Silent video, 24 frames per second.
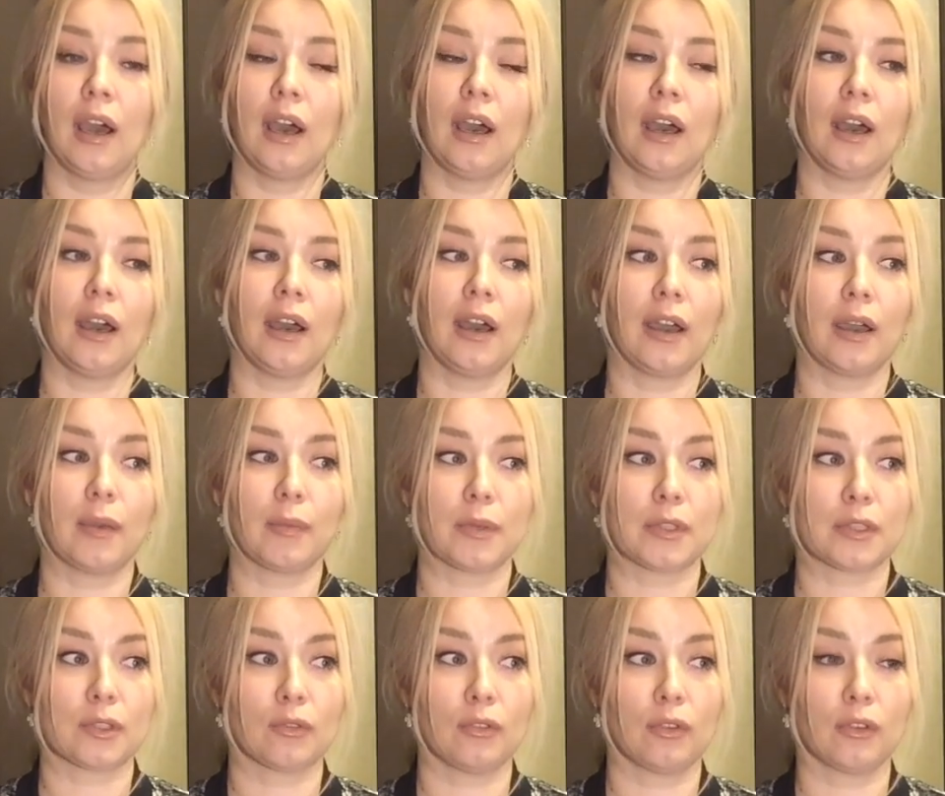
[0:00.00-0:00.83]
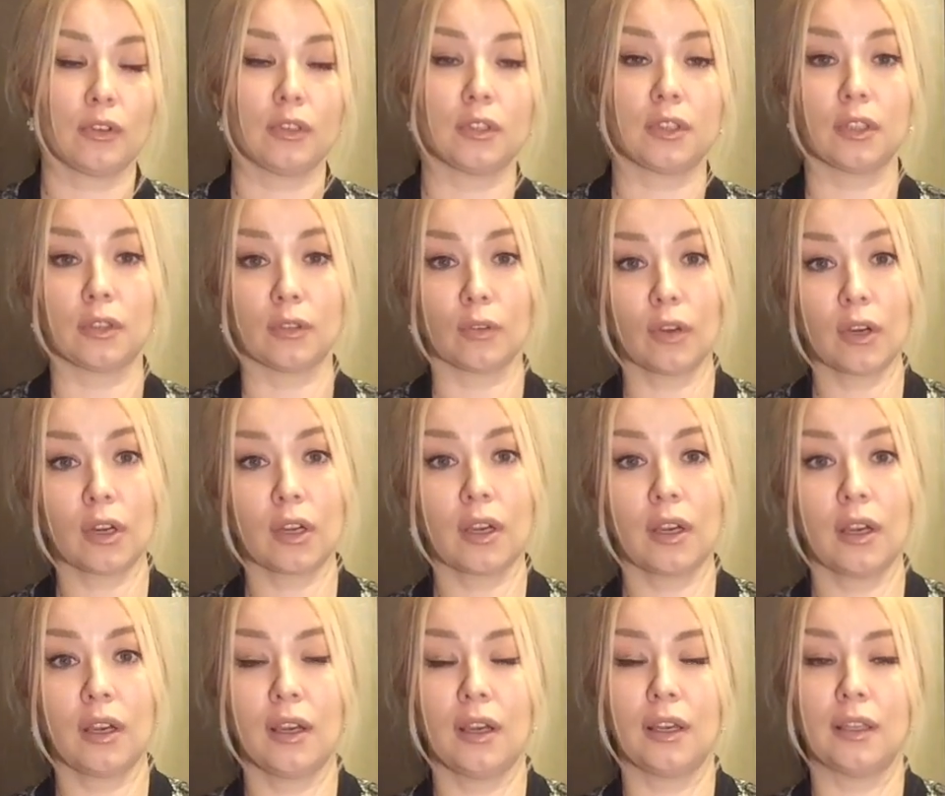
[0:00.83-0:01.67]
а поскольку это
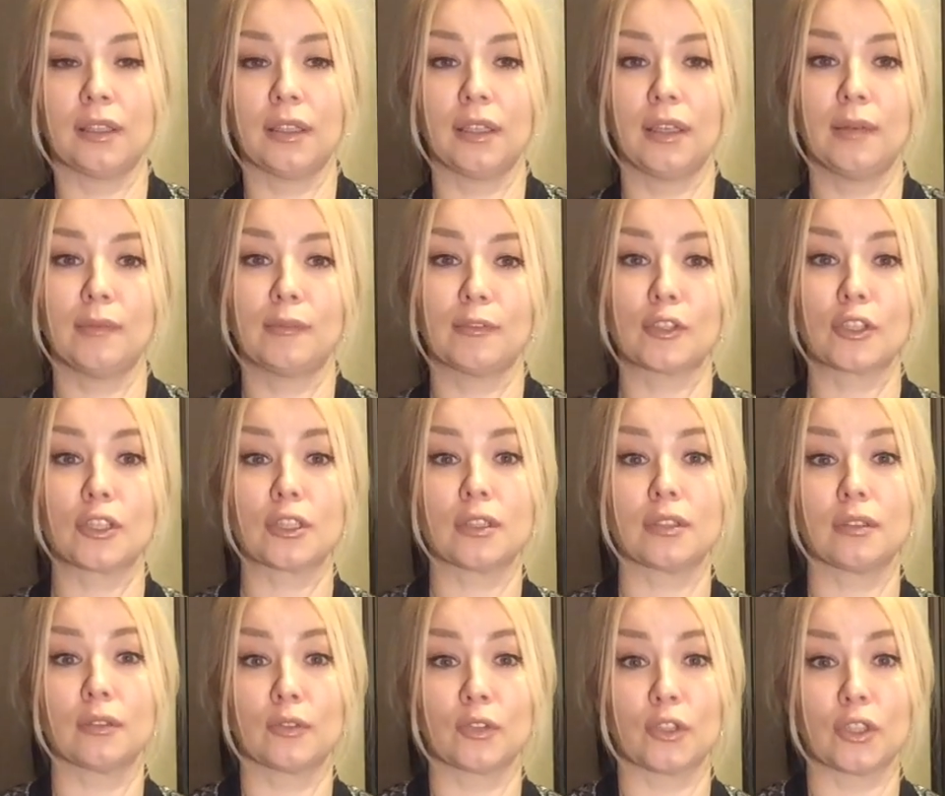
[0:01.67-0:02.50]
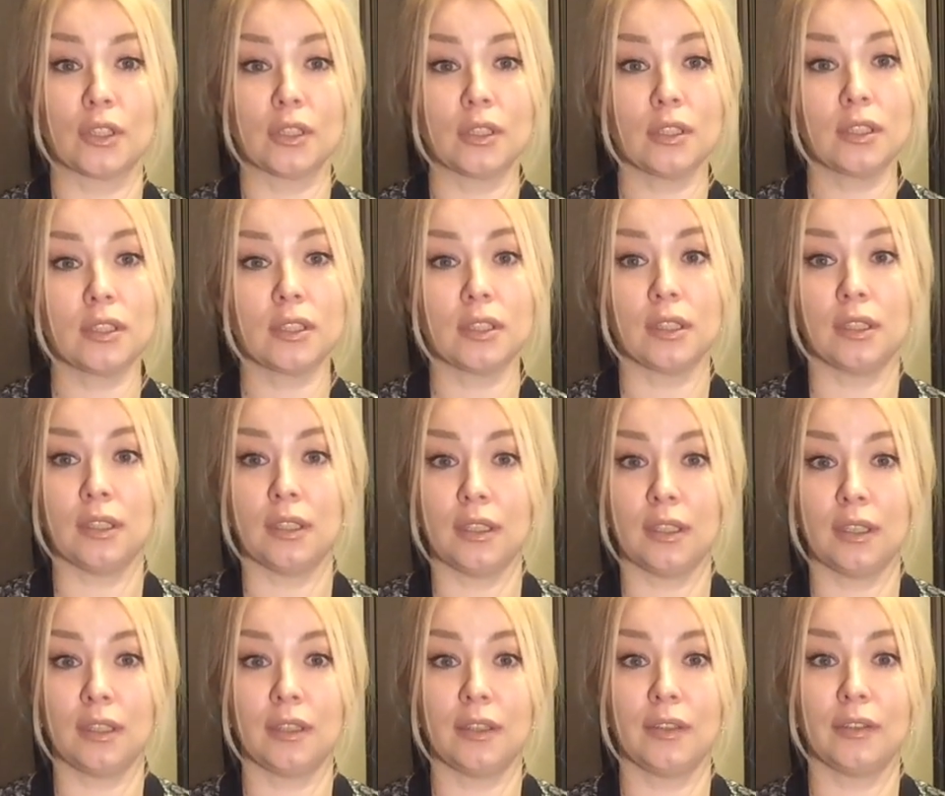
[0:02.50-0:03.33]
норка, она может служить
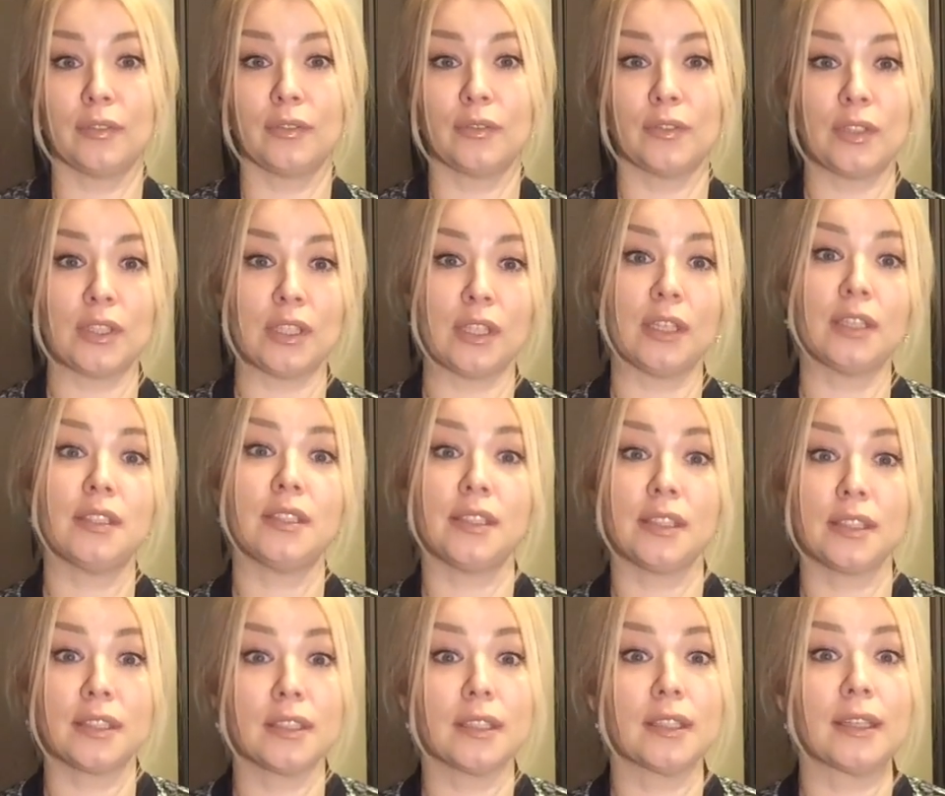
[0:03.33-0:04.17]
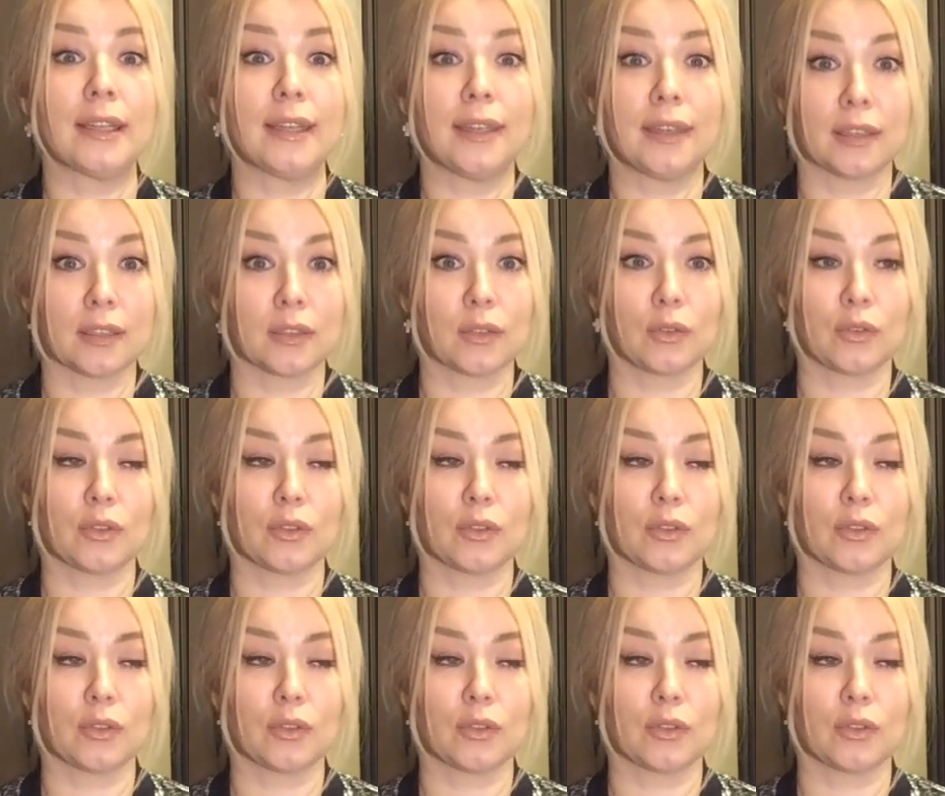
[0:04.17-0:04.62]
и все 10 лет.